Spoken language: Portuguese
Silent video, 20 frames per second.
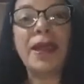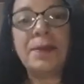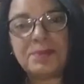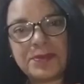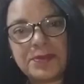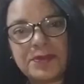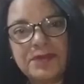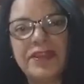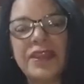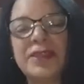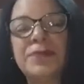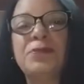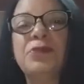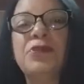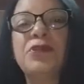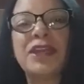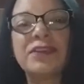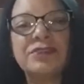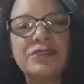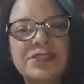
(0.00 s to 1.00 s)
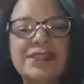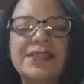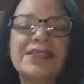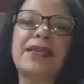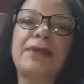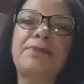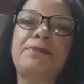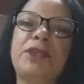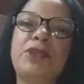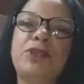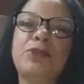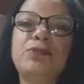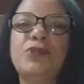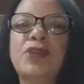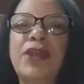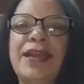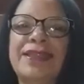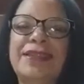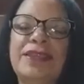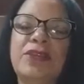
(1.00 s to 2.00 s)
Aproveite porque vocês aprendem um
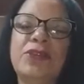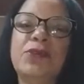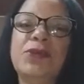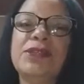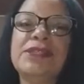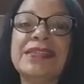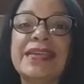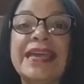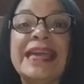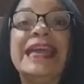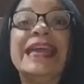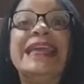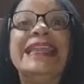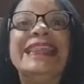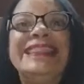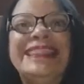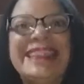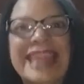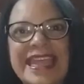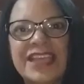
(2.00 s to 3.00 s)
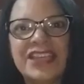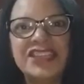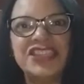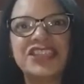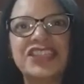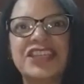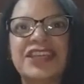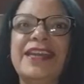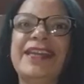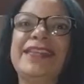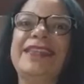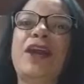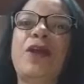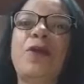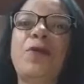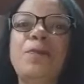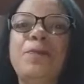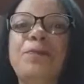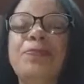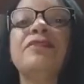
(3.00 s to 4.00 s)
bocado de coisa neste canal.